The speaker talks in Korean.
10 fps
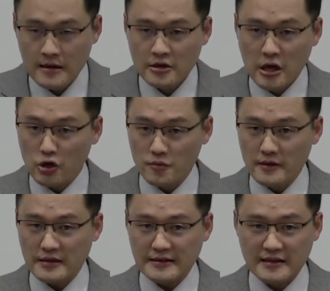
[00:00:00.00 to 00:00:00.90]
예수님이
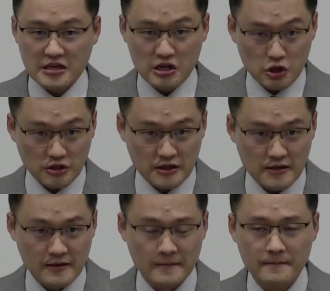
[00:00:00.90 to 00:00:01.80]
세상을
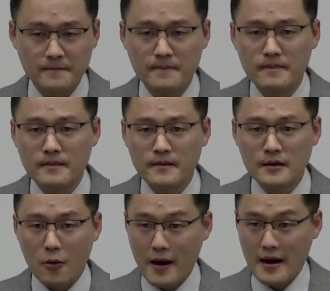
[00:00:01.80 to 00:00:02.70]
이기셨지
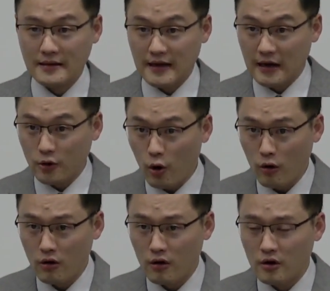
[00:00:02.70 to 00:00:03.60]
그러니까 환란을
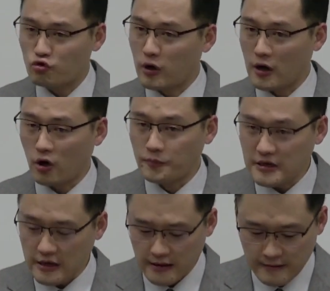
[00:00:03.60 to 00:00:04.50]
당해도 두려울 거
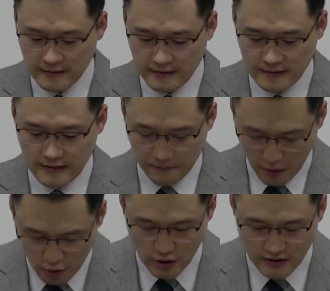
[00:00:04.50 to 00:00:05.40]
없지
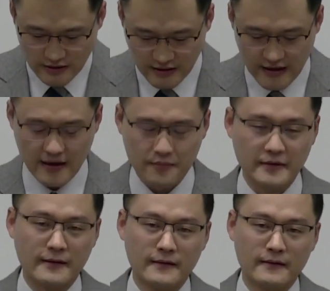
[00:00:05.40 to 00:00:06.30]
평소에는 그렇게
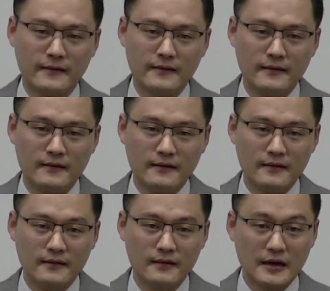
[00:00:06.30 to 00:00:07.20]
얘기합니다
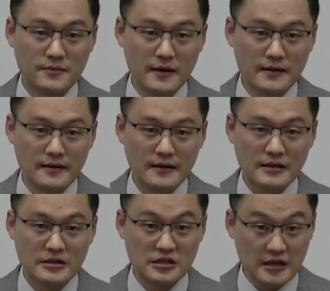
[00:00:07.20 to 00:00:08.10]
하지만
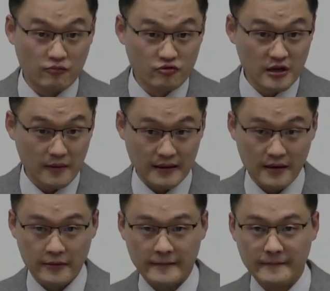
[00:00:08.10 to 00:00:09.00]
진짜 문제를
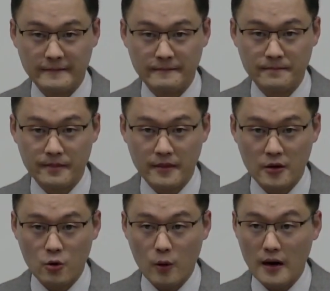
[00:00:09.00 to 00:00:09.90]
만나면
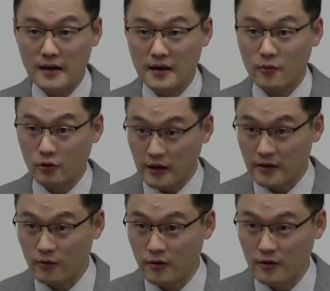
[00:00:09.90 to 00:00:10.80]
환란 을 당하면 어떻게
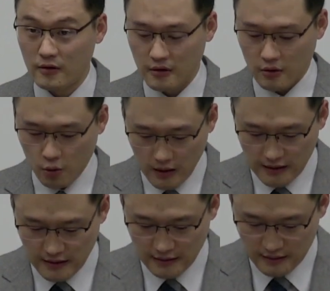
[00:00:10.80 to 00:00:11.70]
한다고요?
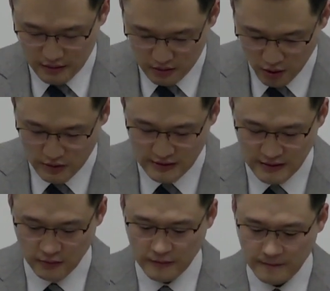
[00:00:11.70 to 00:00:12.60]
홀라당 넘어진다고요